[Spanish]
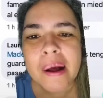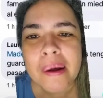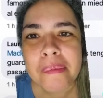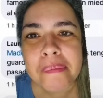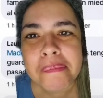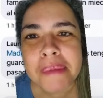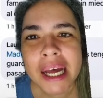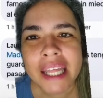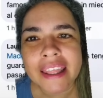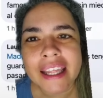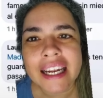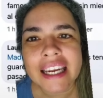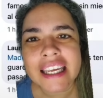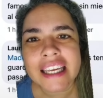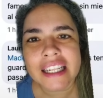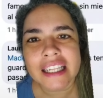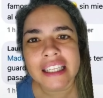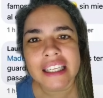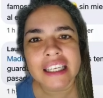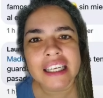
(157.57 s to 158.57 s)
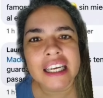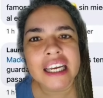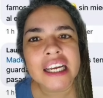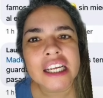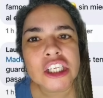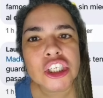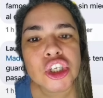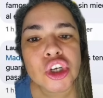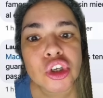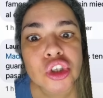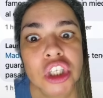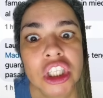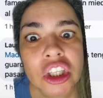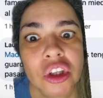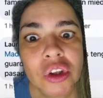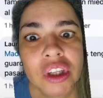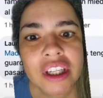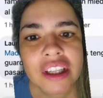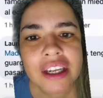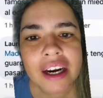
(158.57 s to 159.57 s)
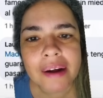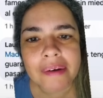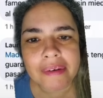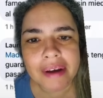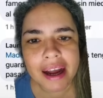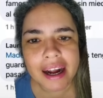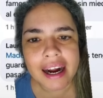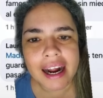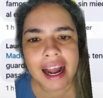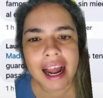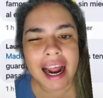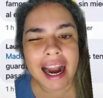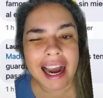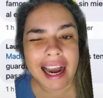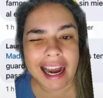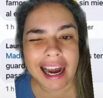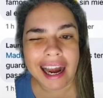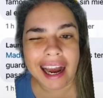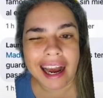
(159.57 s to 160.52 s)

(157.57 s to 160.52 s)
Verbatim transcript: Madeline, yo sé dónde trabaja.